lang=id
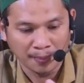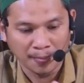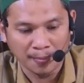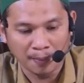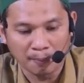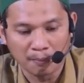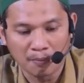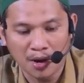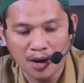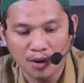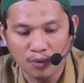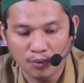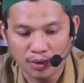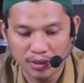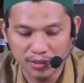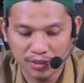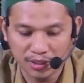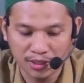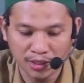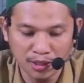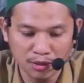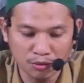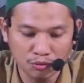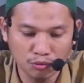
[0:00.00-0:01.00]

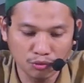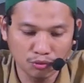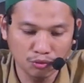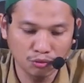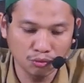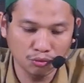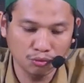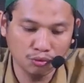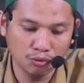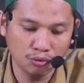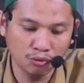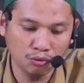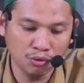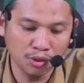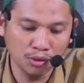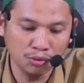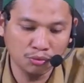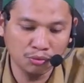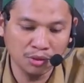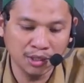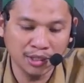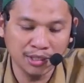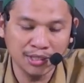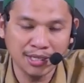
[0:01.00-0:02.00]
bahwasanya gunung-gunung
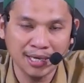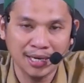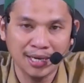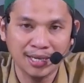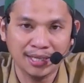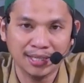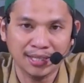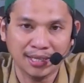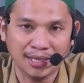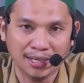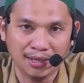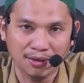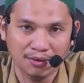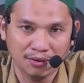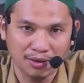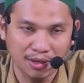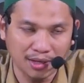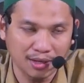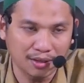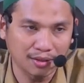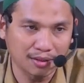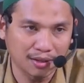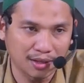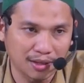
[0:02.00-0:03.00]
itu dijalankan
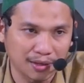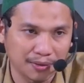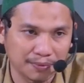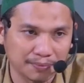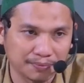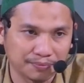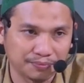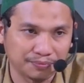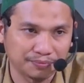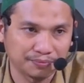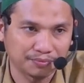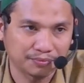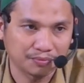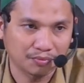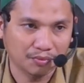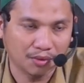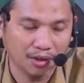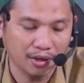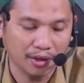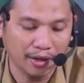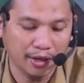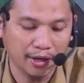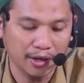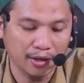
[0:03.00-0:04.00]
oleh Allah
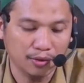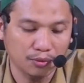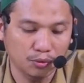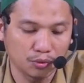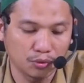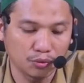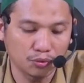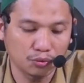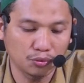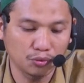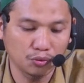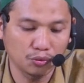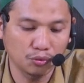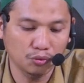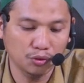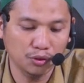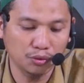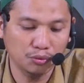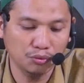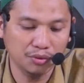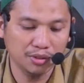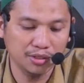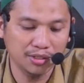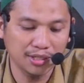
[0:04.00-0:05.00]
ya gunung-gunung
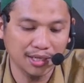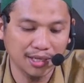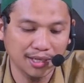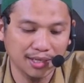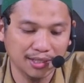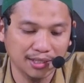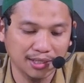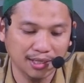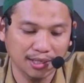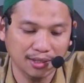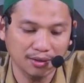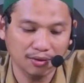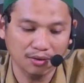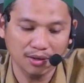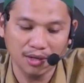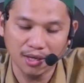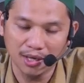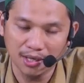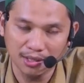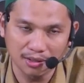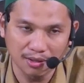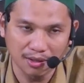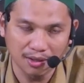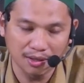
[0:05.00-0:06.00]
itu dijalankan oleh
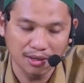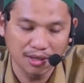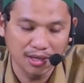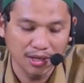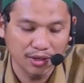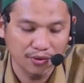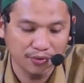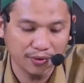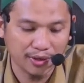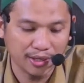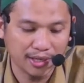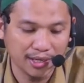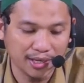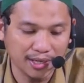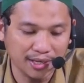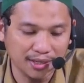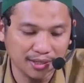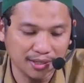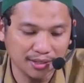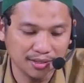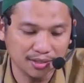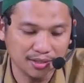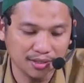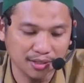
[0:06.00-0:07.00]
Allah
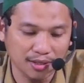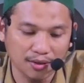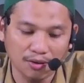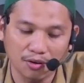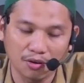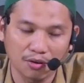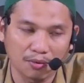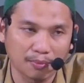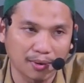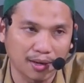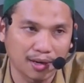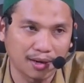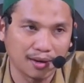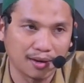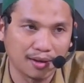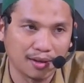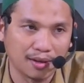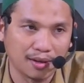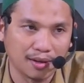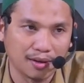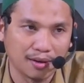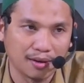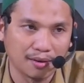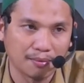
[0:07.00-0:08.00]
Fakanat saroba.
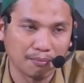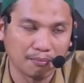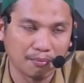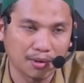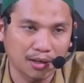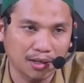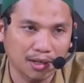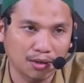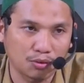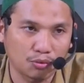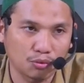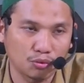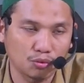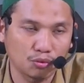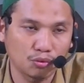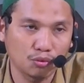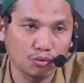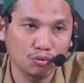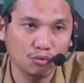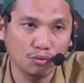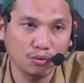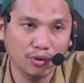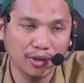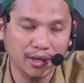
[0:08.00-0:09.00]
Maka
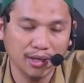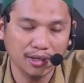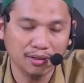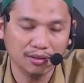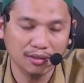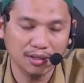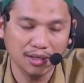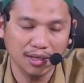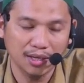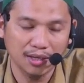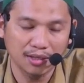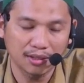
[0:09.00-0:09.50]
gunung-gunung yang telah